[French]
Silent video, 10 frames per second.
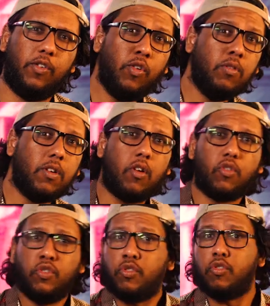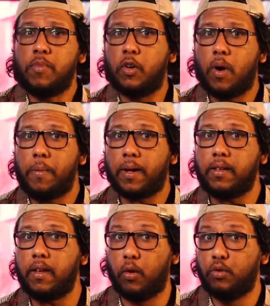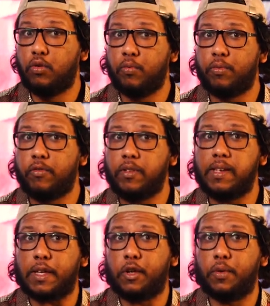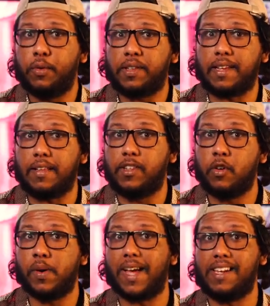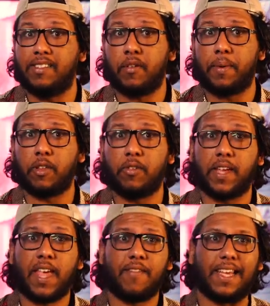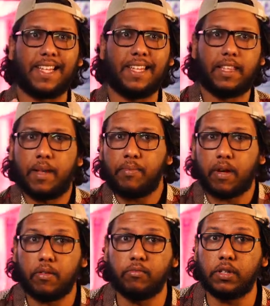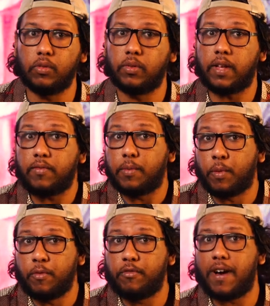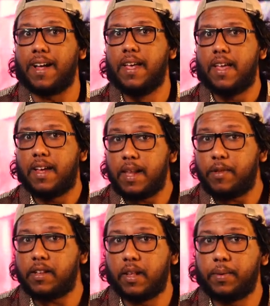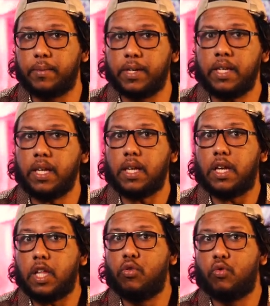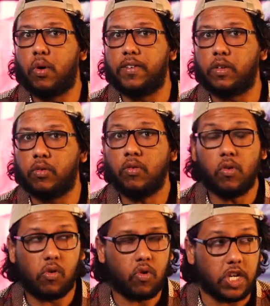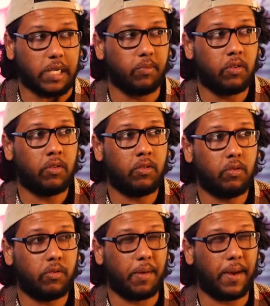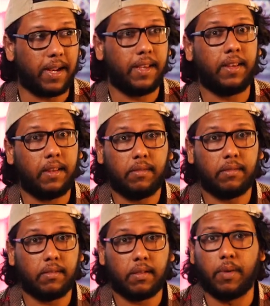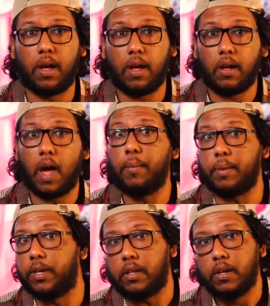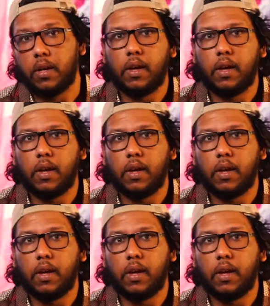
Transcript: Yo Alors, juste une micro-aparté en deux-deux pour vous dire que cette vidéo est réalisée en partenariat avec l'IDEP, hein, une boîte dont le taf est de promouvoir les métiers de l'imprimerie, et du coup, avec eux, logiquement, on va parler, ben, imprimerie.